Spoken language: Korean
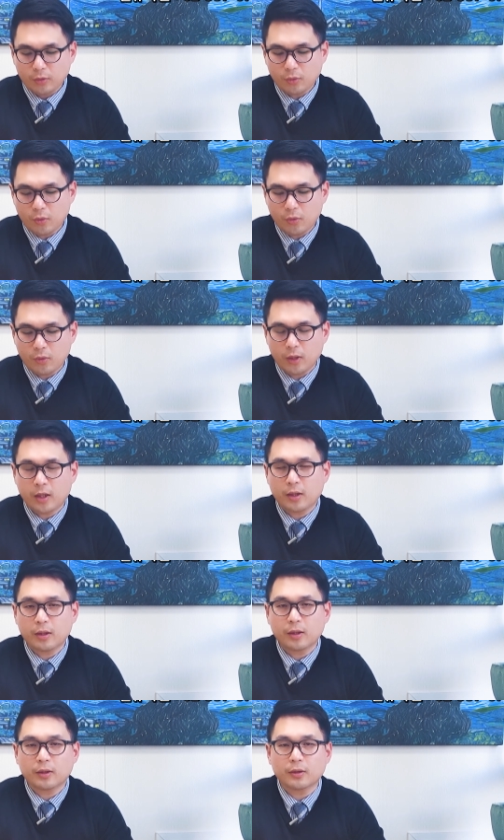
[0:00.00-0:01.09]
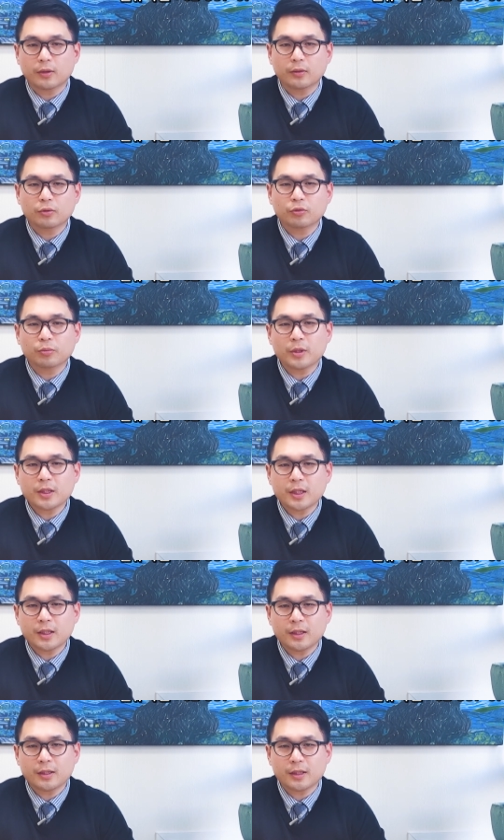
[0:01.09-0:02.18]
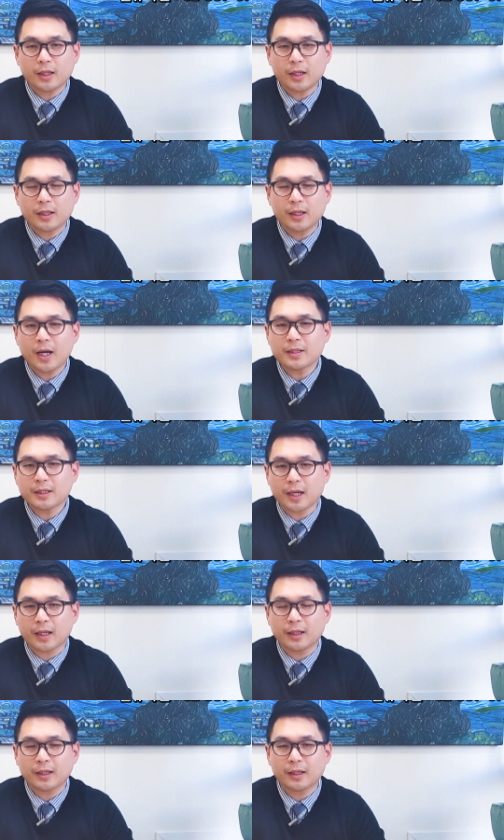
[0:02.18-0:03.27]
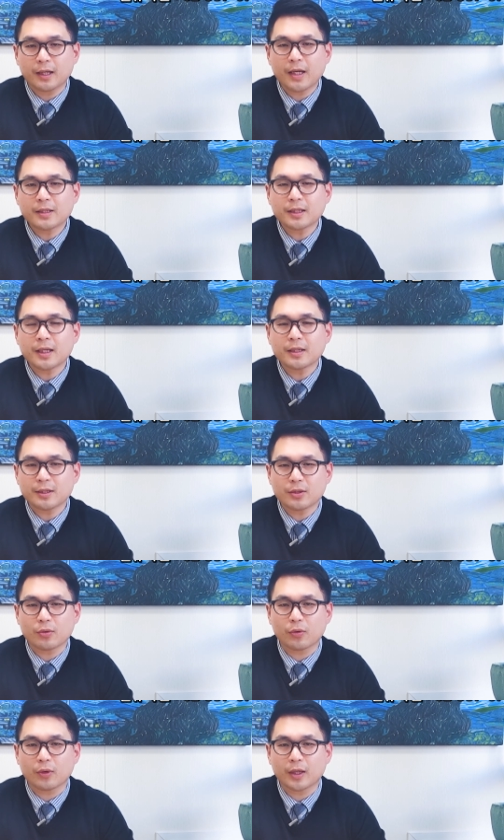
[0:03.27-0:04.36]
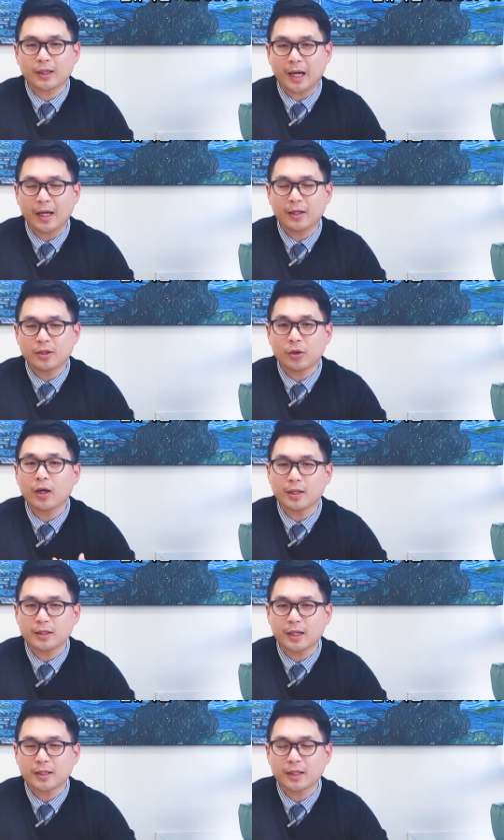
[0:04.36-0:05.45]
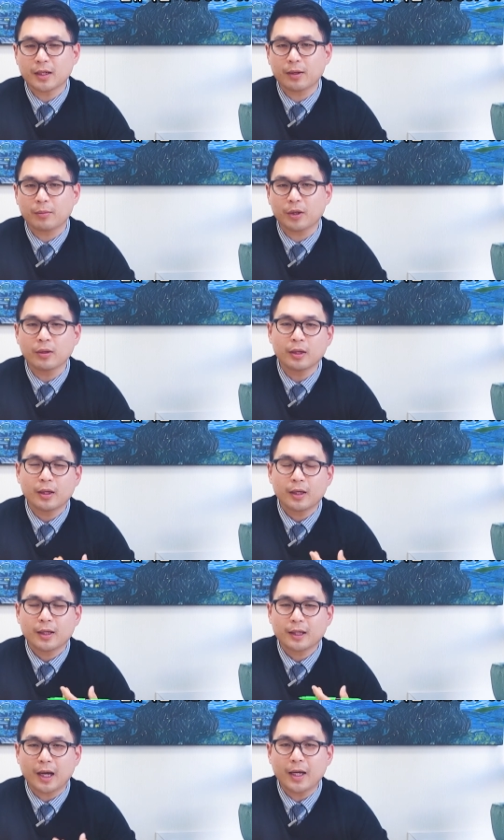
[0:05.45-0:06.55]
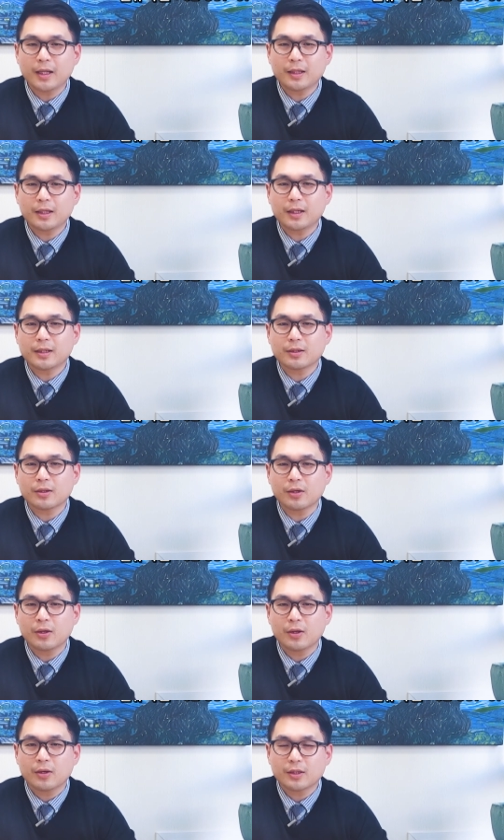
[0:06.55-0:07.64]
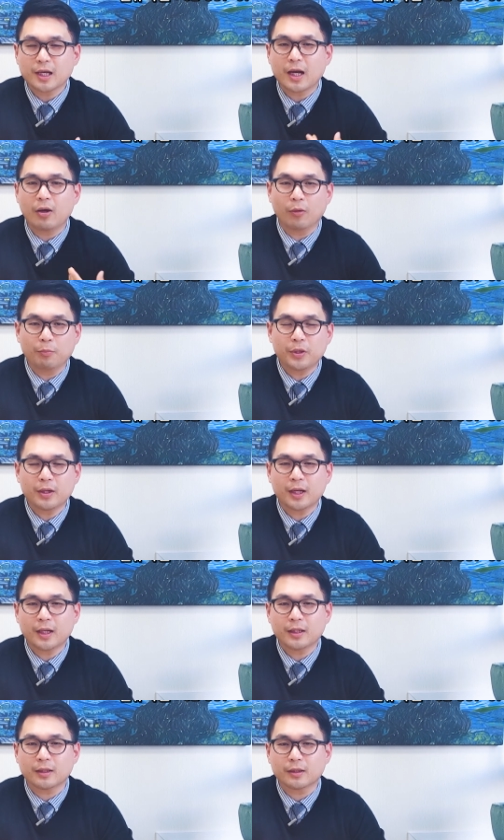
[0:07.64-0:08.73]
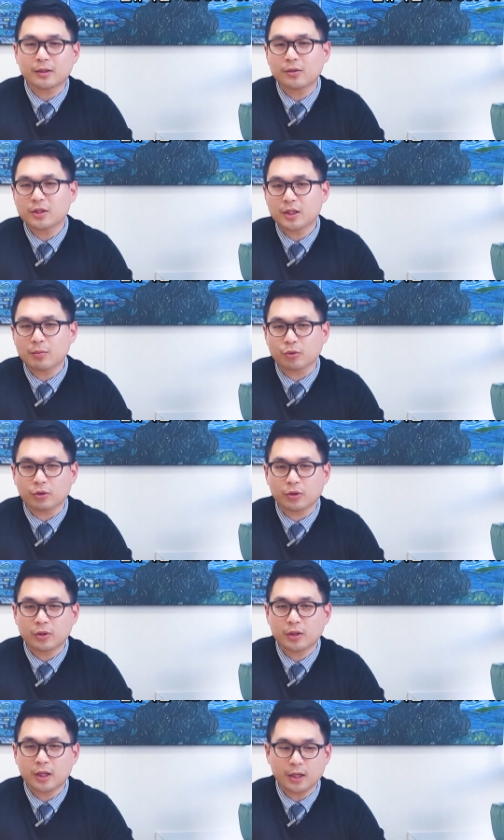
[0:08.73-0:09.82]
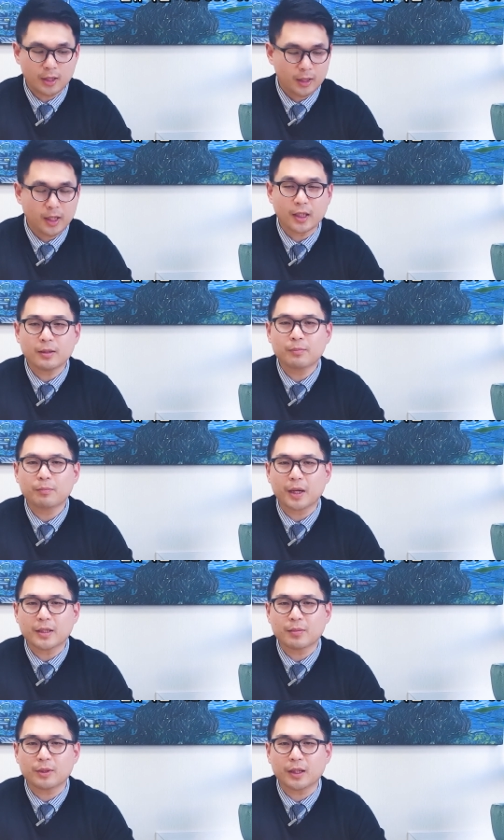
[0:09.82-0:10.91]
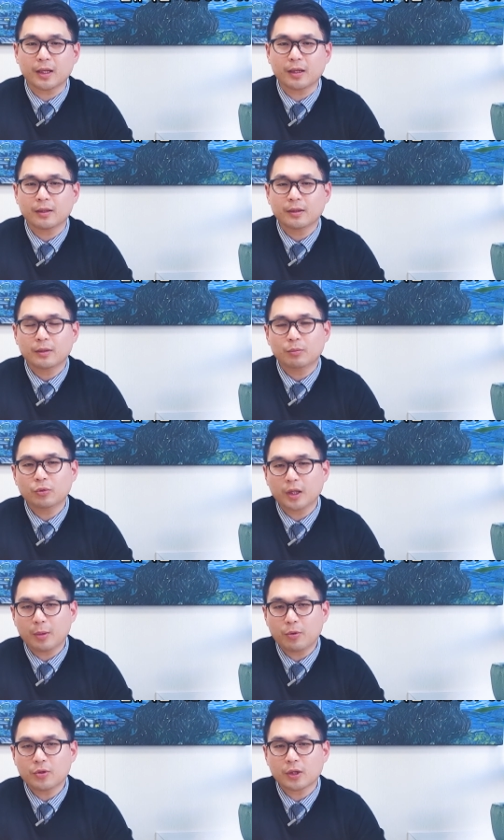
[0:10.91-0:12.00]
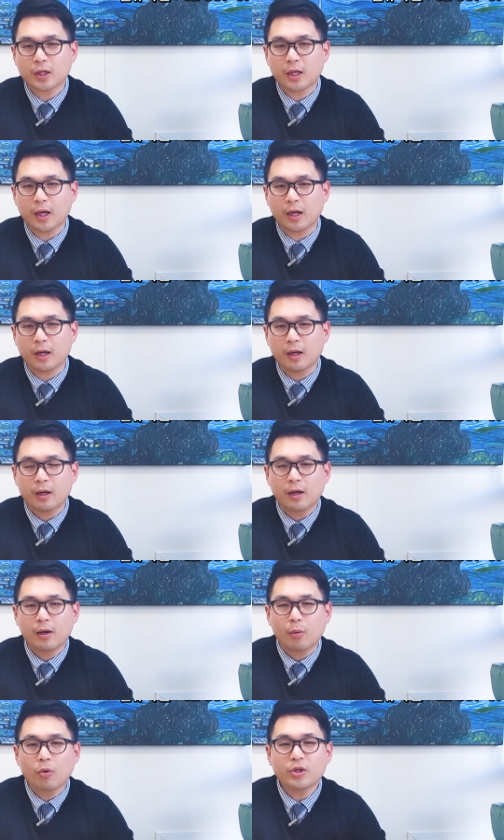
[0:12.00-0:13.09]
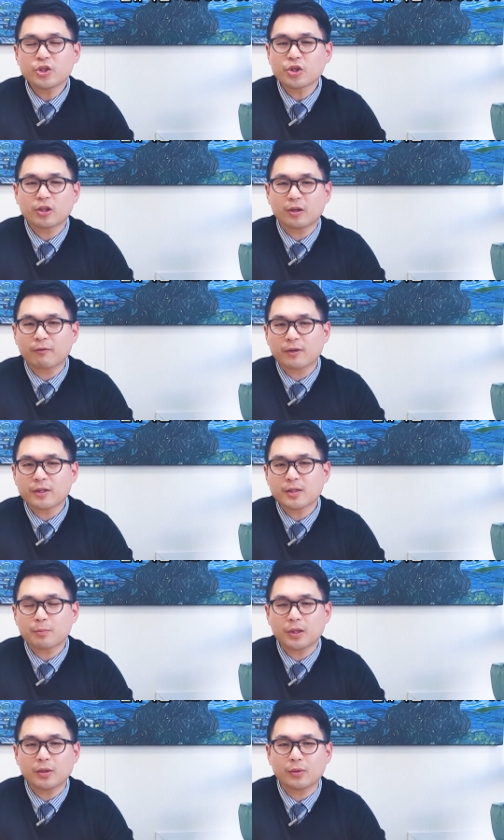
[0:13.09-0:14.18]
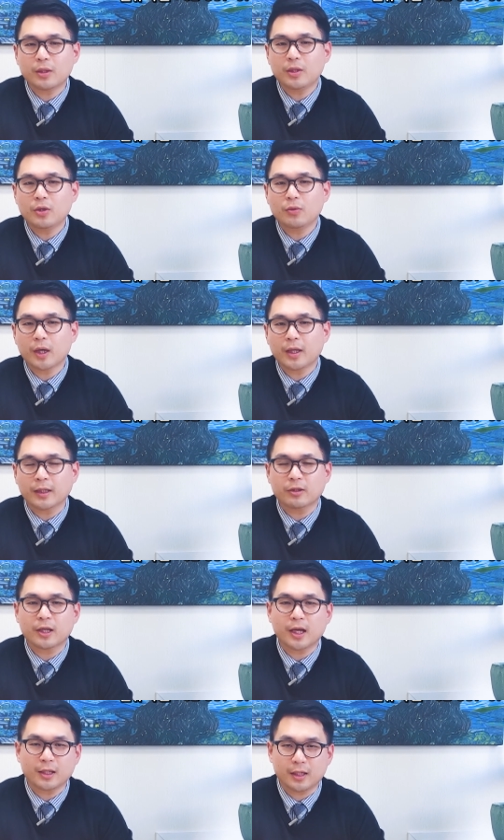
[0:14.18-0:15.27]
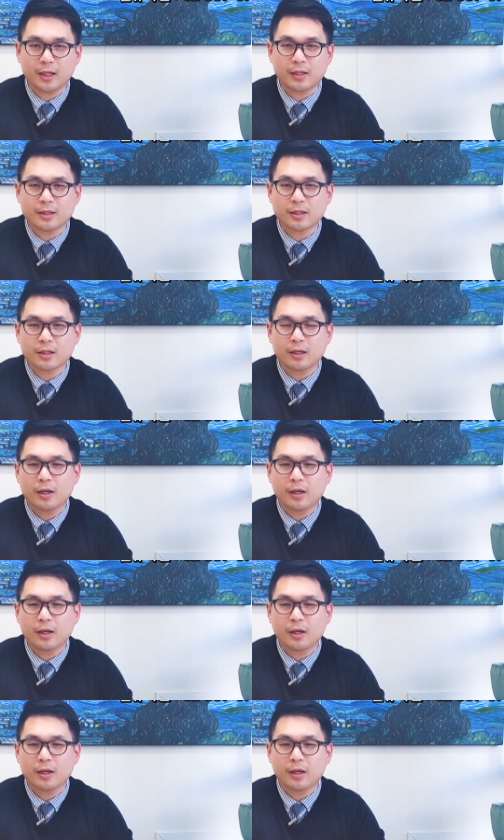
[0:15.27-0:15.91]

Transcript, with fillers: 또두 어, 번째는 이제 이 학생 학생 스스로, 그러니까 나, 저가 이제 학생이라 하면 나에 대해서 잘 어필을 하는 그런 질문들이 가끔 받습니다. 뭐 대표적인 게 What is your difference between you and other candidates?